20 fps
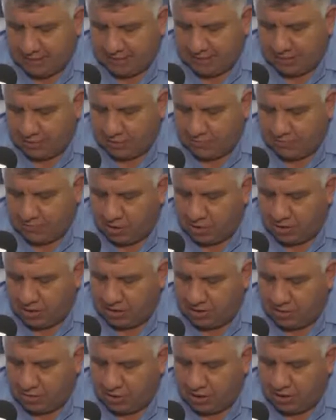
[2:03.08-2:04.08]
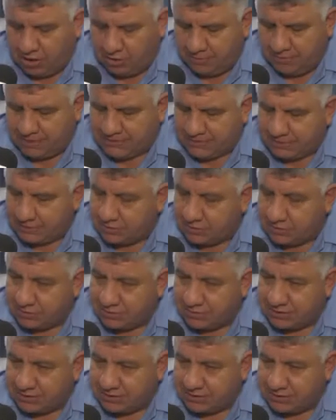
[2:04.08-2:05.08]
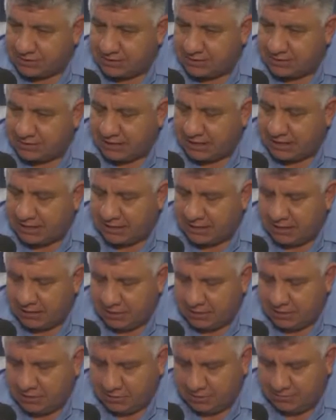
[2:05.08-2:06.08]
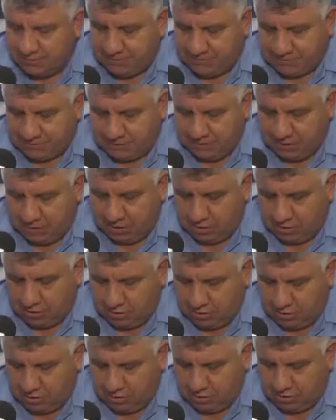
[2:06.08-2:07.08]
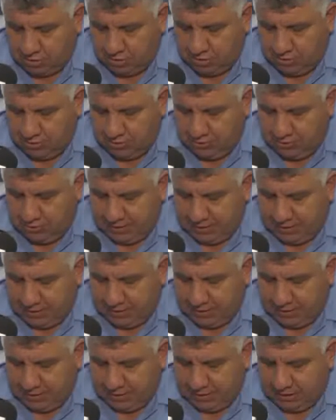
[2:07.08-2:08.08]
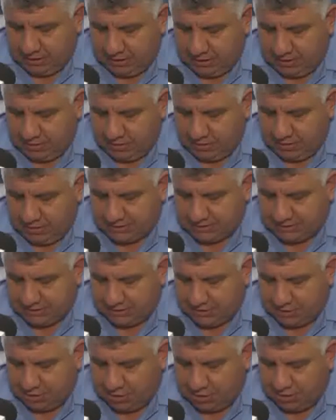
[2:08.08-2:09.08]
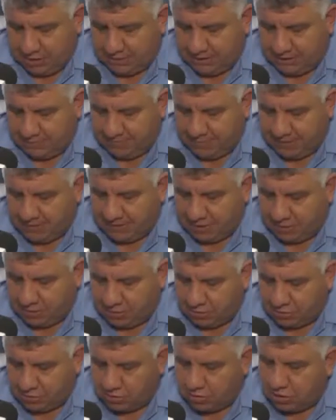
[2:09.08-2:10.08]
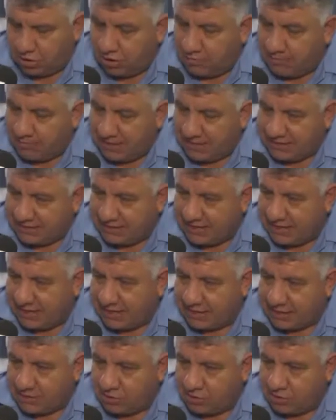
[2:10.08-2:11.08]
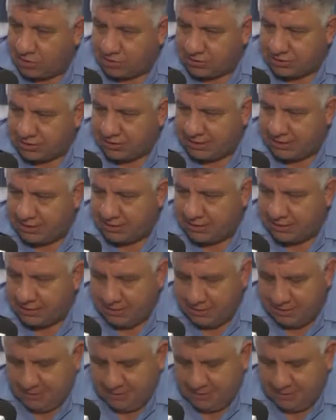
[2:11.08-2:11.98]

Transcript: Mariano Moreno, al 960, domicilio de una señora de apellido Colman, da a conocer